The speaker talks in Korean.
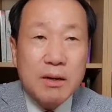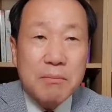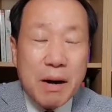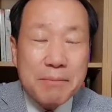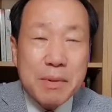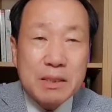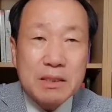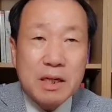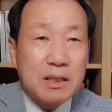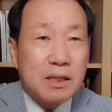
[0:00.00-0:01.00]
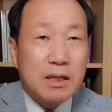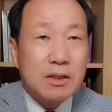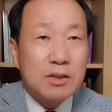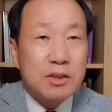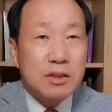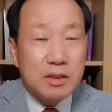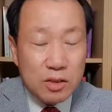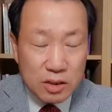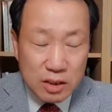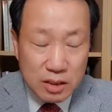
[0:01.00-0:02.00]
만만치 않다는 것을
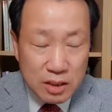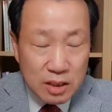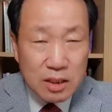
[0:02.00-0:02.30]
이